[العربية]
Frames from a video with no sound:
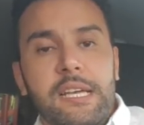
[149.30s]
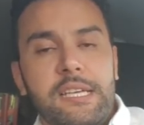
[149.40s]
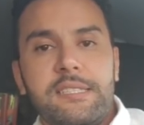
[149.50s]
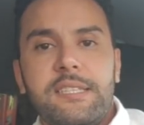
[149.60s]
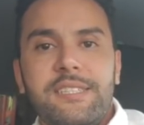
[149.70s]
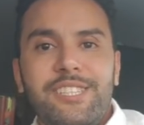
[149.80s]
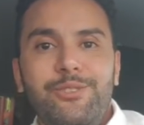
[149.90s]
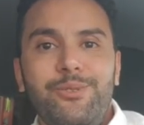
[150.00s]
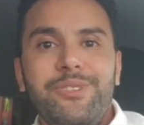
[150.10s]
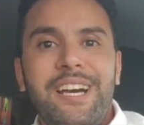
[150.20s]

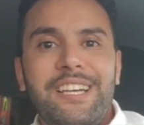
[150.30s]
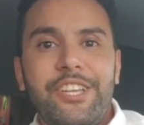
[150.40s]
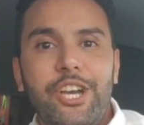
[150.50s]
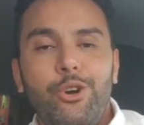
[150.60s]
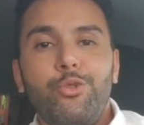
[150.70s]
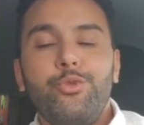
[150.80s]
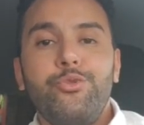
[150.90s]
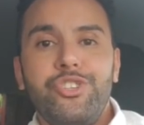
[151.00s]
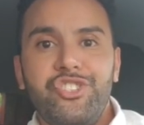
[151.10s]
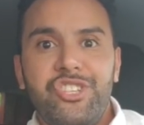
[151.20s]
يستطيعون أن
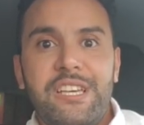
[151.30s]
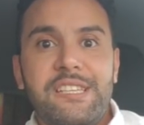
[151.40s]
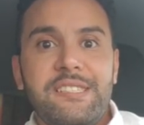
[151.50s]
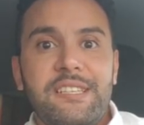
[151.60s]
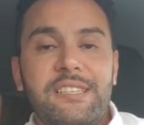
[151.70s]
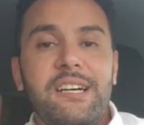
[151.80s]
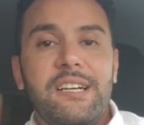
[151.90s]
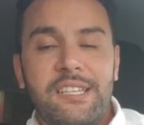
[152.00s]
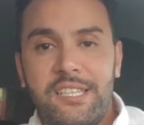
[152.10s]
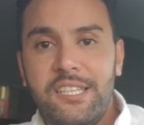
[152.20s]
يأخذوا إجازة
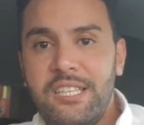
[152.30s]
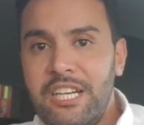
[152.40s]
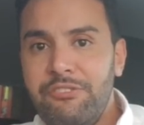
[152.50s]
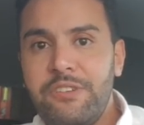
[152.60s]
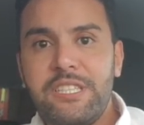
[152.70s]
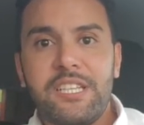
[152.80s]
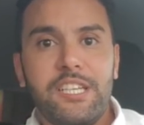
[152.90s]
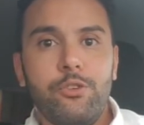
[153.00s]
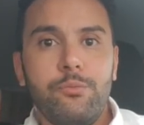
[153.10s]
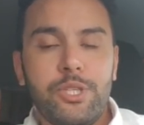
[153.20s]
عيد الفطر
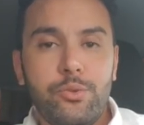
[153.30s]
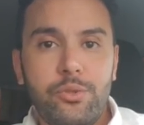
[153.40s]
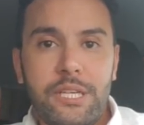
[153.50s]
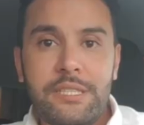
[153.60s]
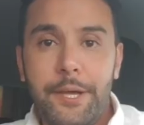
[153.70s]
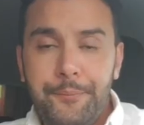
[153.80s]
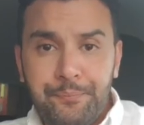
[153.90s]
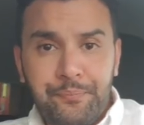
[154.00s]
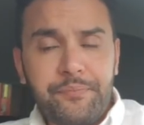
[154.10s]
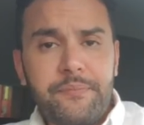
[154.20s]
يوم الثلاثاء
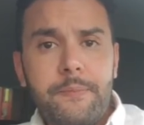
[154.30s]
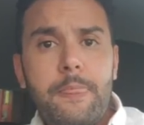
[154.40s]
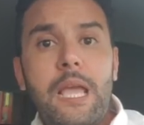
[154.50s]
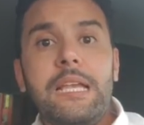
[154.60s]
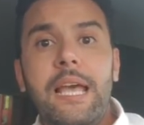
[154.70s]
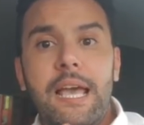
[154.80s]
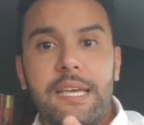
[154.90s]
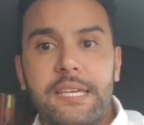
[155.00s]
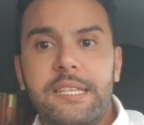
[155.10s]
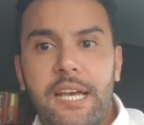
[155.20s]

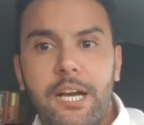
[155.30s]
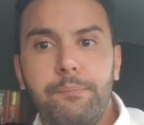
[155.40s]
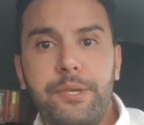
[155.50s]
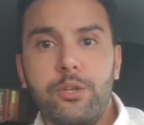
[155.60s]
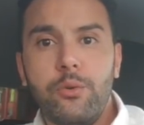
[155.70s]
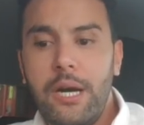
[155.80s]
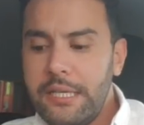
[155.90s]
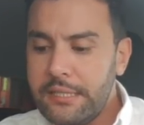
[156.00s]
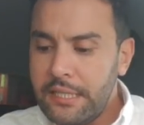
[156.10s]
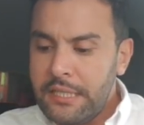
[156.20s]
لكن خبروا
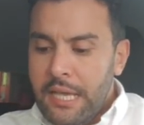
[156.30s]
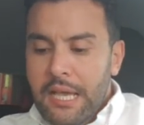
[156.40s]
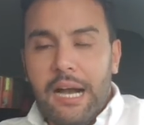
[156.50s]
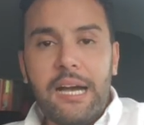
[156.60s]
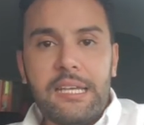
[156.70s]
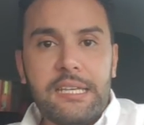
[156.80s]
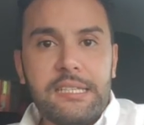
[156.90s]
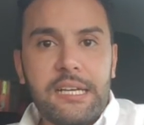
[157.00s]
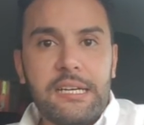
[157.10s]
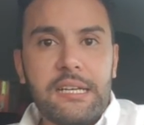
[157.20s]
أيضا
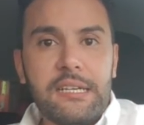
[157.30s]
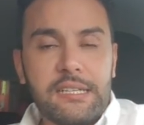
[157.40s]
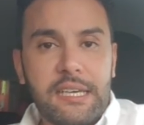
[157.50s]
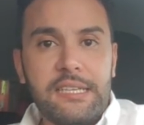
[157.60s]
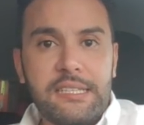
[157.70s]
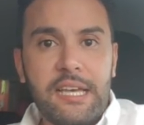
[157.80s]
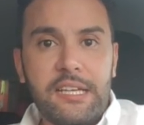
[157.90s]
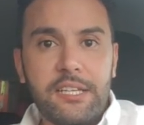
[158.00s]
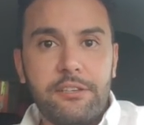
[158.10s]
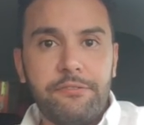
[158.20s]
الإدارة كي
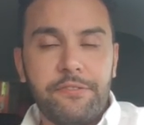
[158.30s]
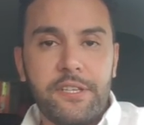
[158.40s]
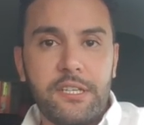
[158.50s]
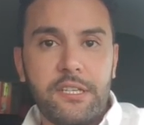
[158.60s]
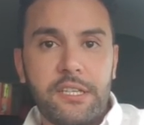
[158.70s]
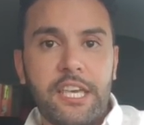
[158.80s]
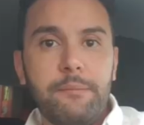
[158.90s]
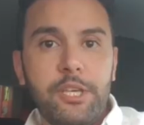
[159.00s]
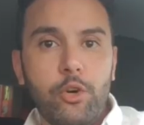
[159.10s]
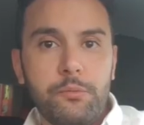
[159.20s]
تعرف آه،
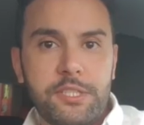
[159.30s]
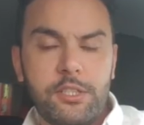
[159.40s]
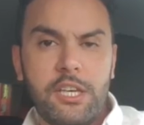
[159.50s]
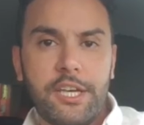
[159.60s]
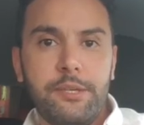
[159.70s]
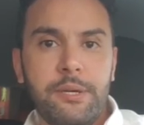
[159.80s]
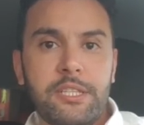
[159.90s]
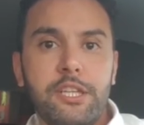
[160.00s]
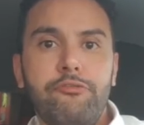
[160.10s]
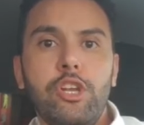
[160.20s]
كم يوم سيغيب
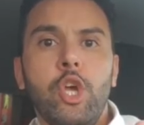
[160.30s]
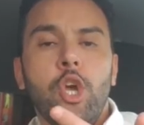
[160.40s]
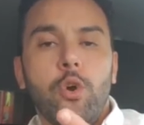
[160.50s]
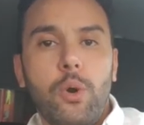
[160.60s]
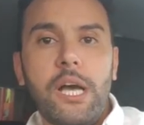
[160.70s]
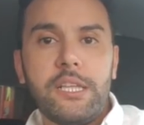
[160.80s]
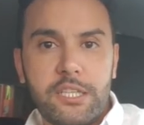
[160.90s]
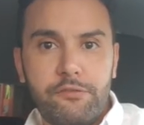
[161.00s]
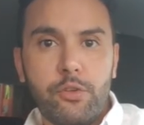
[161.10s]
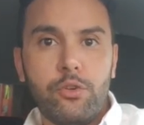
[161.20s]
الطفل وهل
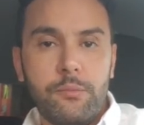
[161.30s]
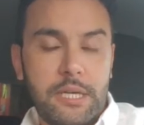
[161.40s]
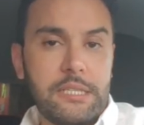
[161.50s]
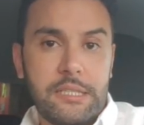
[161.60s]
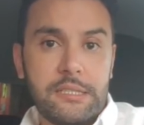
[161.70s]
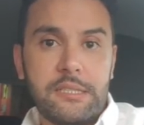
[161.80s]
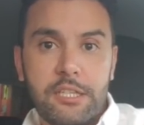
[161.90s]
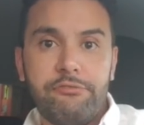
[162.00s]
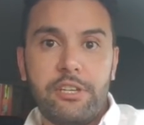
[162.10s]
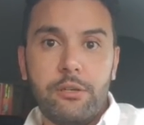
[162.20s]
طفلكم أيضا
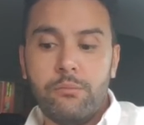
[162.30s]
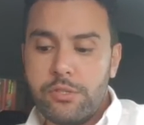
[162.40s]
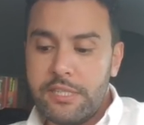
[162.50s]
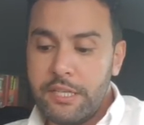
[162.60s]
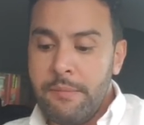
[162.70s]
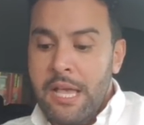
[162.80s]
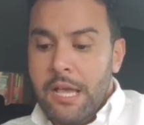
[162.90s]
طفل مسلم